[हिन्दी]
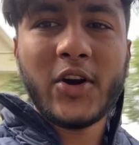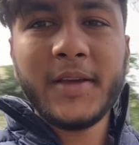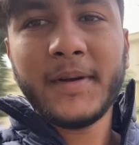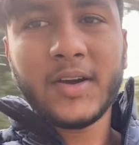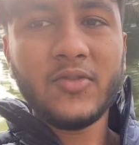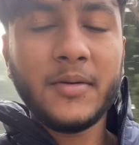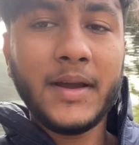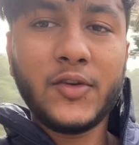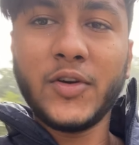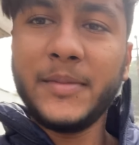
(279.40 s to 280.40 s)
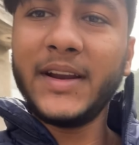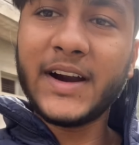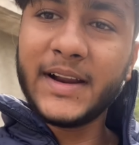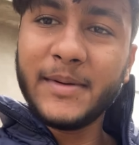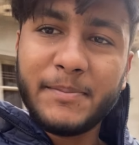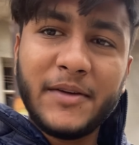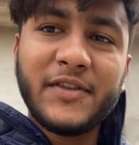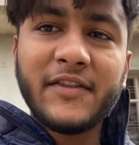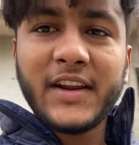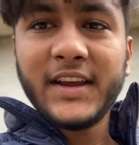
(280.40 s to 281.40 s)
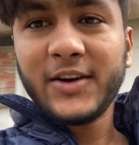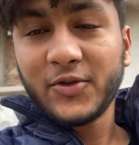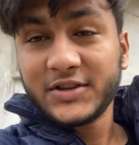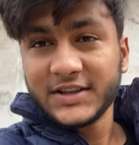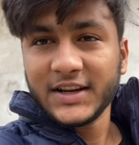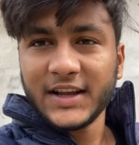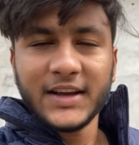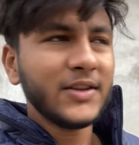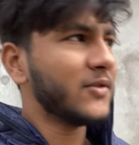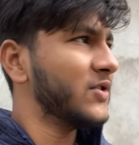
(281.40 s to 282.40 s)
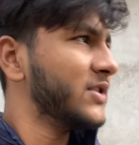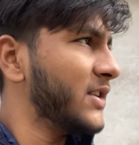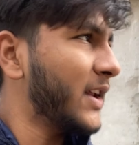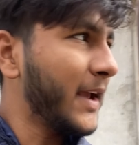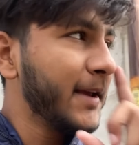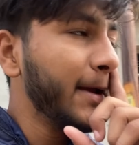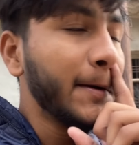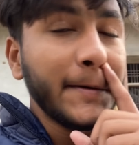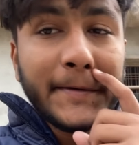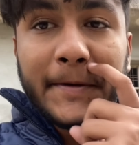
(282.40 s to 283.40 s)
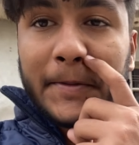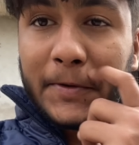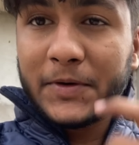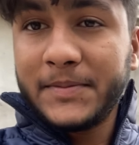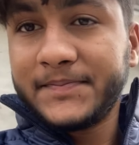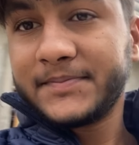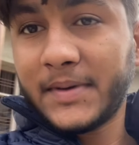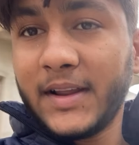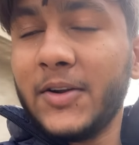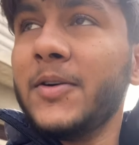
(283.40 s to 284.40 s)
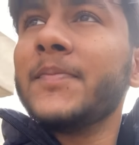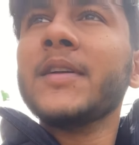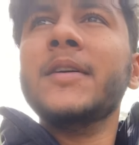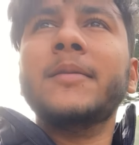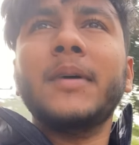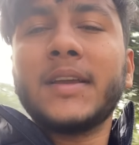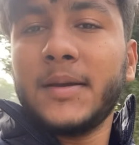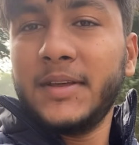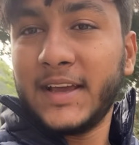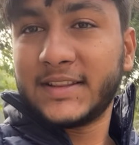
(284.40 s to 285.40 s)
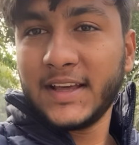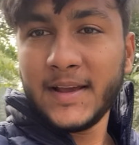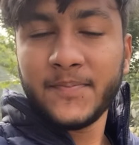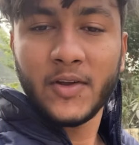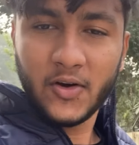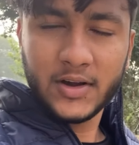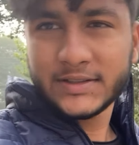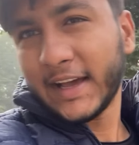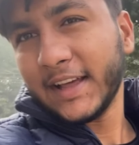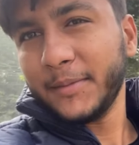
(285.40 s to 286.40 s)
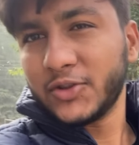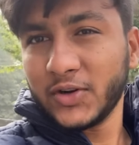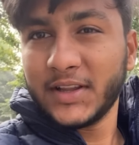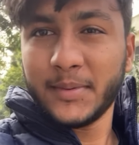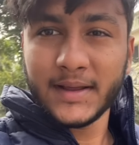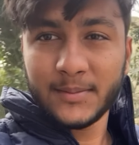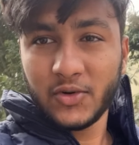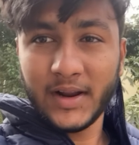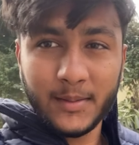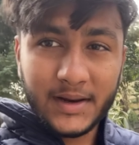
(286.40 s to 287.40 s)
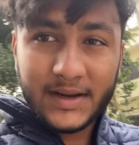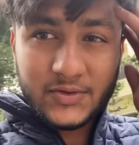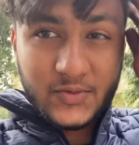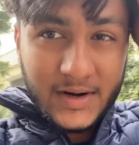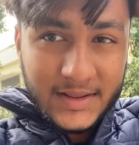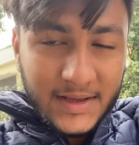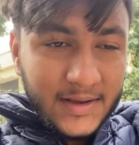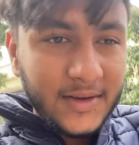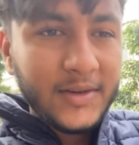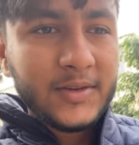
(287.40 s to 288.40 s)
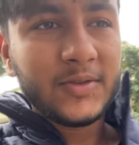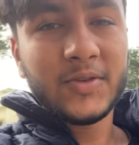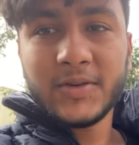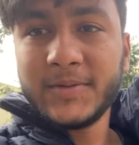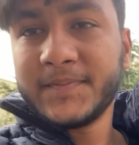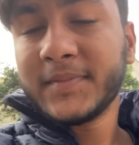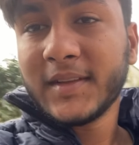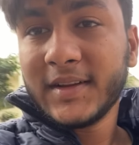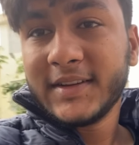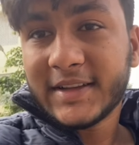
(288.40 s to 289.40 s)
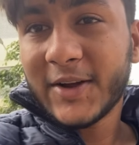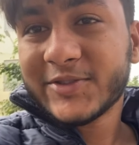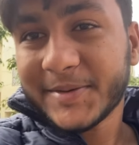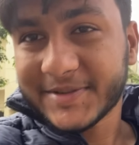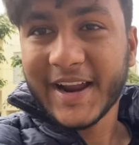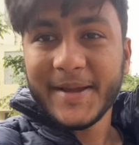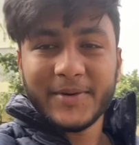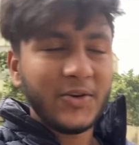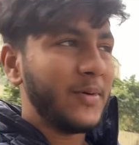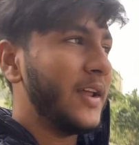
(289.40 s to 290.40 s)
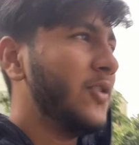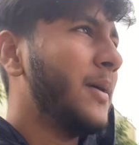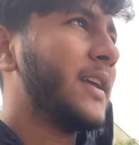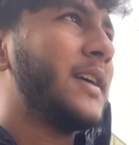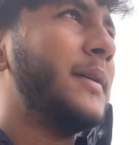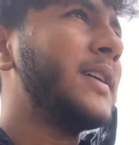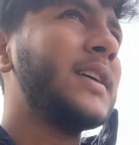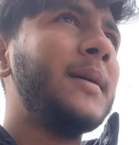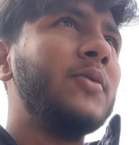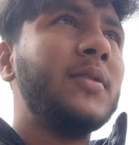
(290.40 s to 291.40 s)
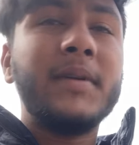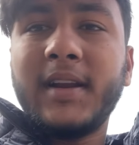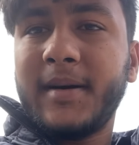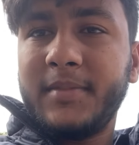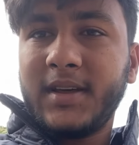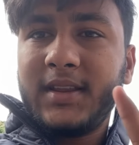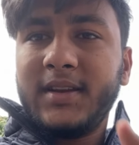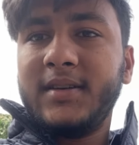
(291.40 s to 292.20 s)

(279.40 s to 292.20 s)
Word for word: बॉडी पे करूँगा बाइक कोई मेरी गाड़ी में पी नहीं है कोई चीज़ें नहीं है तो वो चीज़ें रहेंगी तो बने रहो बाकी अभी देखते हैं और शायद अभी थोड़ी देर बाद हम लोग नाम लिखना शुरू कर दें तो चैनल को सब्सक्राइब कर लो भाई लोग बाकी कमेंट करके आप लोग अपना नाम बता देना